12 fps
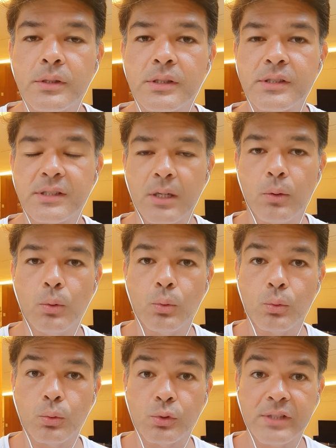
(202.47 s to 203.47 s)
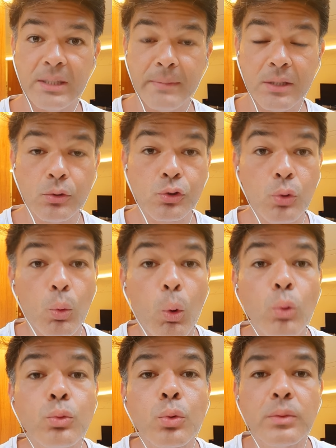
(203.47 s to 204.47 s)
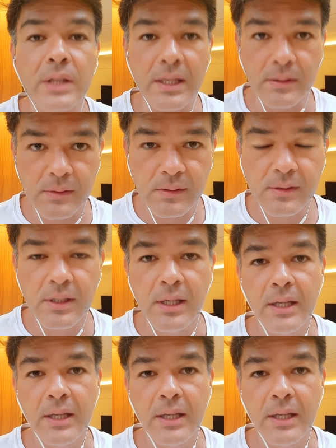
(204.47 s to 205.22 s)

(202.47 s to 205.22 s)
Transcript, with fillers: São os elementos contundentes